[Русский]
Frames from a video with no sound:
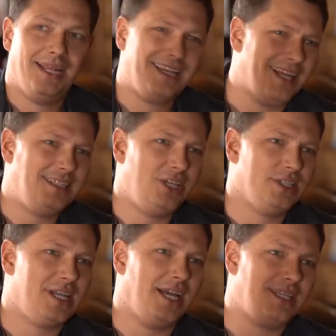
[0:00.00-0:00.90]
Это
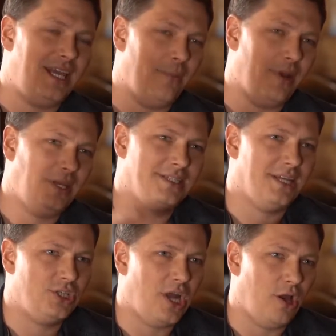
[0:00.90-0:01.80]
классическая схема, они
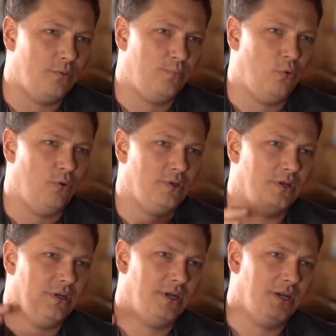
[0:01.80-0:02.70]
заезжают
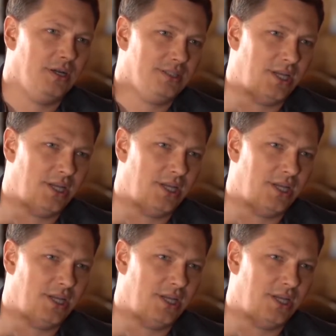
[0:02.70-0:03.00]
по э,